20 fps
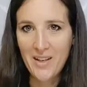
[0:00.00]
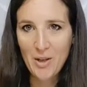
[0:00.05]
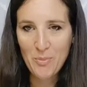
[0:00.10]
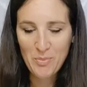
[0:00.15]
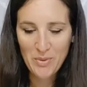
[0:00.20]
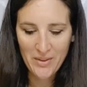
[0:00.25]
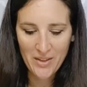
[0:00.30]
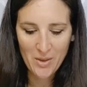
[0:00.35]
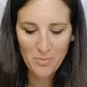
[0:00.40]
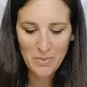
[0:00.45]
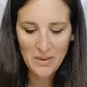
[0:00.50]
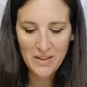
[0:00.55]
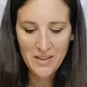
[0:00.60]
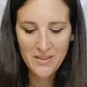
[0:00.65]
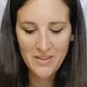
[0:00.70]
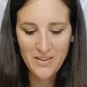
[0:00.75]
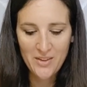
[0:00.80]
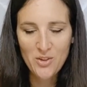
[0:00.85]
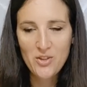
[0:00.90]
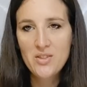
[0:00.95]
aprire il
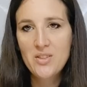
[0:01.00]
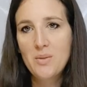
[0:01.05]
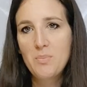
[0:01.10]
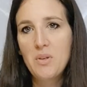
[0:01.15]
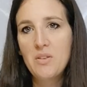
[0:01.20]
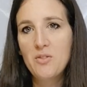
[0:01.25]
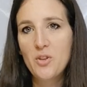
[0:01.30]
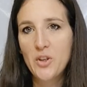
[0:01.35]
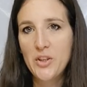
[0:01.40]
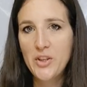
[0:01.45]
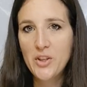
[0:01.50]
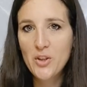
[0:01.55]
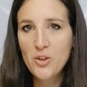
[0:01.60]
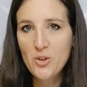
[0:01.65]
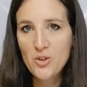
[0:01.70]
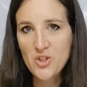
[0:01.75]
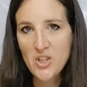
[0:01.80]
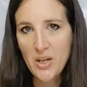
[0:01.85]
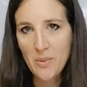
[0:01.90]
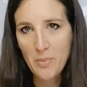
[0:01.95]
pacchettino insieme a voi io
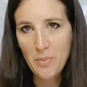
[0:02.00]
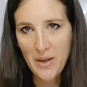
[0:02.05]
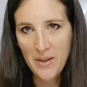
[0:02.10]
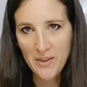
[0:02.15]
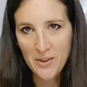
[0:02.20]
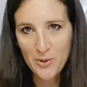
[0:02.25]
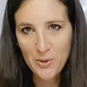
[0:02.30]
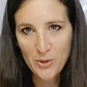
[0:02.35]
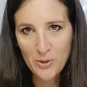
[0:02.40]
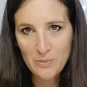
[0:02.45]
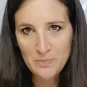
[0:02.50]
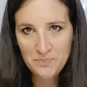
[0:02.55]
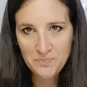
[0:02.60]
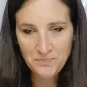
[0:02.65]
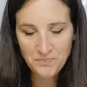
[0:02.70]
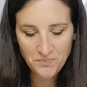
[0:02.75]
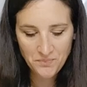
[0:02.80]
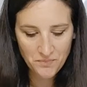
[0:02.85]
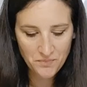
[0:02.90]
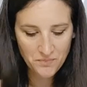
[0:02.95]
l'ho già aperto
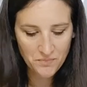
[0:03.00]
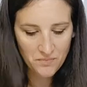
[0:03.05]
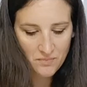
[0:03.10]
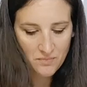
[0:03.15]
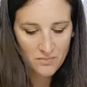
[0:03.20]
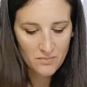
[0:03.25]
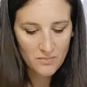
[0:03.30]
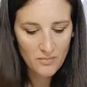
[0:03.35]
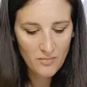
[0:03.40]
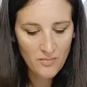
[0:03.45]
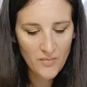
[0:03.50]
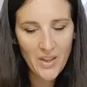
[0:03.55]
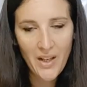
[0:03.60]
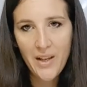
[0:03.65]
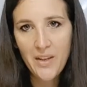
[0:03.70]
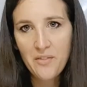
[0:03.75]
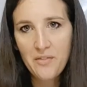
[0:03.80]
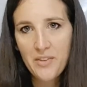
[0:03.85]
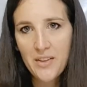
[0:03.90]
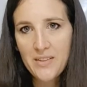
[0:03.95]

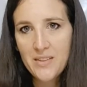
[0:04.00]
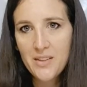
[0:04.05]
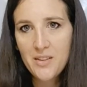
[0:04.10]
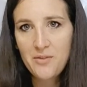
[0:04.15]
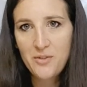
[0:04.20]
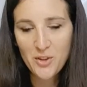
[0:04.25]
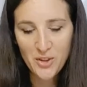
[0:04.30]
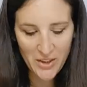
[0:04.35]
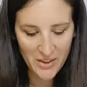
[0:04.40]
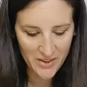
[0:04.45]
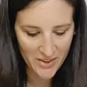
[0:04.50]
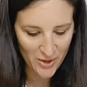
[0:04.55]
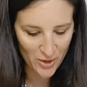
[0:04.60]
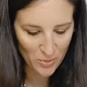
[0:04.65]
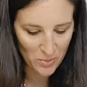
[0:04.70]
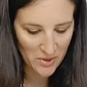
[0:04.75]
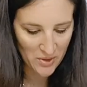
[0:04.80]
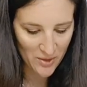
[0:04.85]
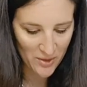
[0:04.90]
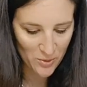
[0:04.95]
e infatti il fiocchettino
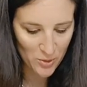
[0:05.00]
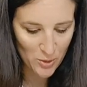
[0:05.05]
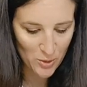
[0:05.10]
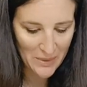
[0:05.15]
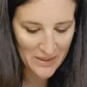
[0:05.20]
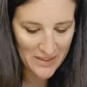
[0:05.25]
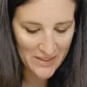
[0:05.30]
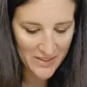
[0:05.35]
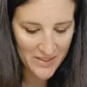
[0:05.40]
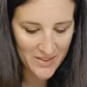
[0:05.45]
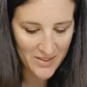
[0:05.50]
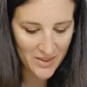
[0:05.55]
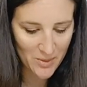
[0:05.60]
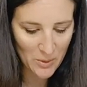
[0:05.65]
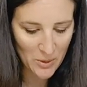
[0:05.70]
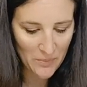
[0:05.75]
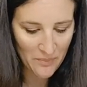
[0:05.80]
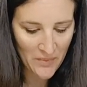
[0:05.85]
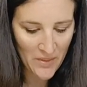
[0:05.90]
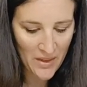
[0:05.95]
mi è venuto
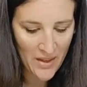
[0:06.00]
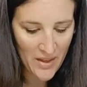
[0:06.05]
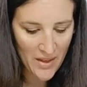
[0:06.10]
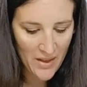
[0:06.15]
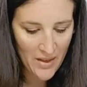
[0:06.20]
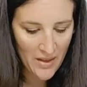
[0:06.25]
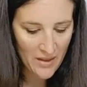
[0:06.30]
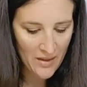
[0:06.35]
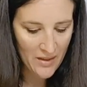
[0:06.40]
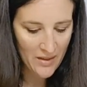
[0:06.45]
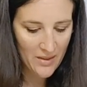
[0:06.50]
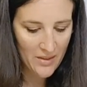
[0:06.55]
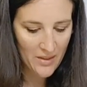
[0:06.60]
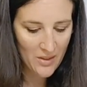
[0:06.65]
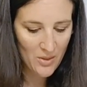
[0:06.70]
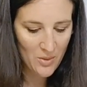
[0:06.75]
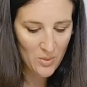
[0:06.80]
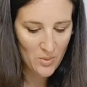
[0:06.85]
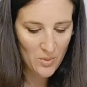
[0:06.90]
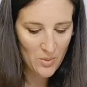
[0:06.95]
malissimo
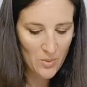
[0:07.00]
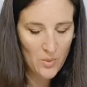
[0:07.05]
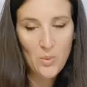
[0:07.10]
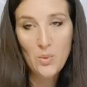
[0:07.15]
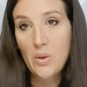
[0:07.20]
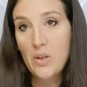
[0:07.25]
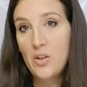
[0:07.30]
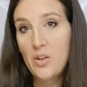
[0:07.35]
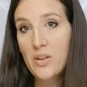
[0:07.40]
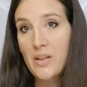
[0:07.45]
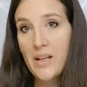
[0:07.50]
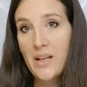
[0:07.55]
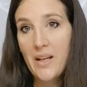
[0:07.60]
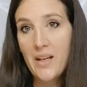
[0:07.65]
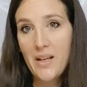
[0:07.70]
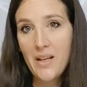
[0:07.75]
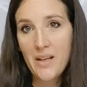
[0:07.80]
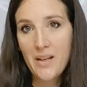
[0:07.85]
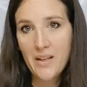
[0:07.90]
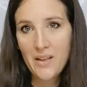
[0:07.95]
quello che
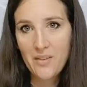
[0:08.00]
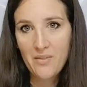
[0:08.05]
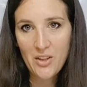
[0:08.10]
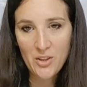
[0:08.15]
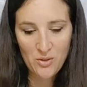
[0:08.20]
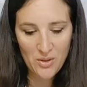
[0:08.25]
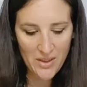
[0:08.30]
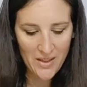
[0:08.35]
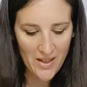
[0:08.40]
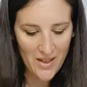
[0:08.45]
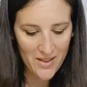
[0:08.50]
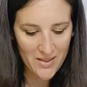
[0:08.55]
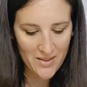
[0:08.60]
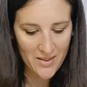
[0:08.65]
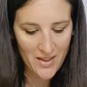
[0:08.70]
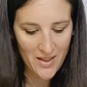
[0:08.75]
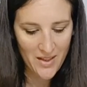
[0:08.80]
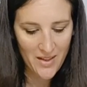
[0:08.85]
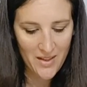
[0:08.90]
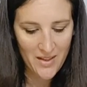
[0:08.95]
è arrivato a
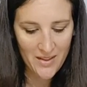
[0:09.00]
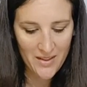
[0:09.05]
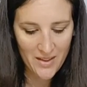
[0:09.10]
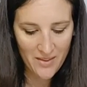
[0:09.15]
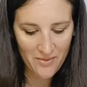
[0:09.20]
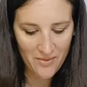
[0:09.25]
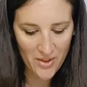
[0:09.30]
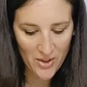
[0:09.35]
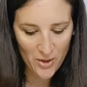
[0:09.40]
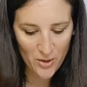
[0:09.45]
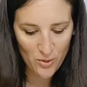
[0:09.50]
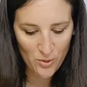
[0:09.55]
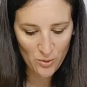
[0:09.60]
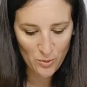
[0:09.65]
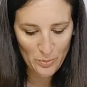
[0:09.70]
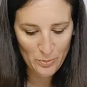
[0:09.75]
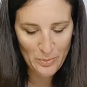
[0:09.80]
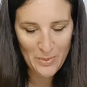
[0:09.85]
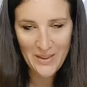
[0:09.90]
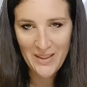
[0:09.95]
casa era davvero
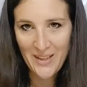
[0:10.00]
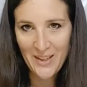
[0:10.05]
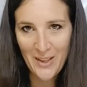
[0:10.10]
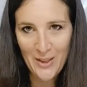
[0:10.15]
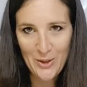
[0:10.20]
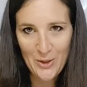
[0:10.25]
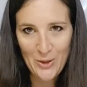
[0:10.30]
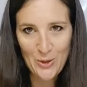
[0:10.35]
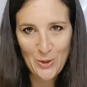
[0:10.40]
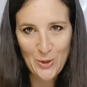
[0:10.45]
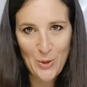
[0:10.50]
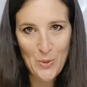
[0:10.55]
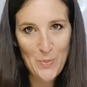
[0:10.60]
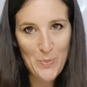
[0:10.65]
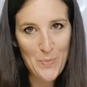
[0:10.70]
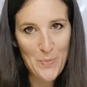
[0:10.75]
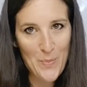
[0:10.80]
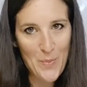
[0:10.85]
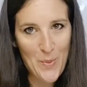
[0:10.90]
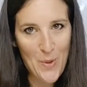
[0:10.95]
un pacchetto
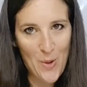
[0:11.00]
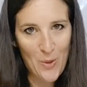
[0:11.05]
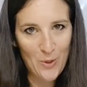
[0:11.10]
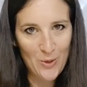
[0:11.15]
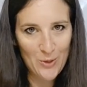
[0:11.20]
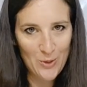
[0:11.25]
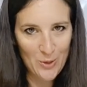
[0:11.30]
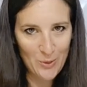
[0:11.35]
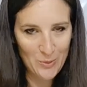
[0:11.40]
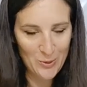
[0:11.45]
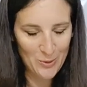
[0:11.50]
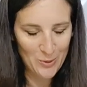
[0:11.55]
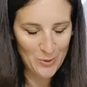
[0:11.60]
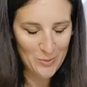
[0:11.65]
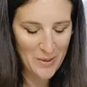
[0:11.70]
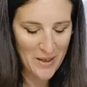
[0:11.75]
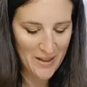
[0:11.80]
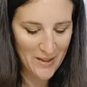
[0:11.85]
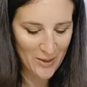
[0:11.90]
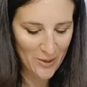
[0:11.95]
molto molto
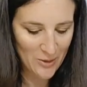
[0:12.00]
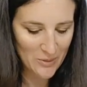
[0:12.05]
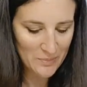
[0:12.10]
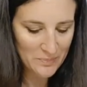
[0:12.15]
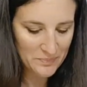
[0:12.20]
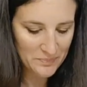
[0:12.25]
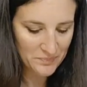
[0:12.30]
bello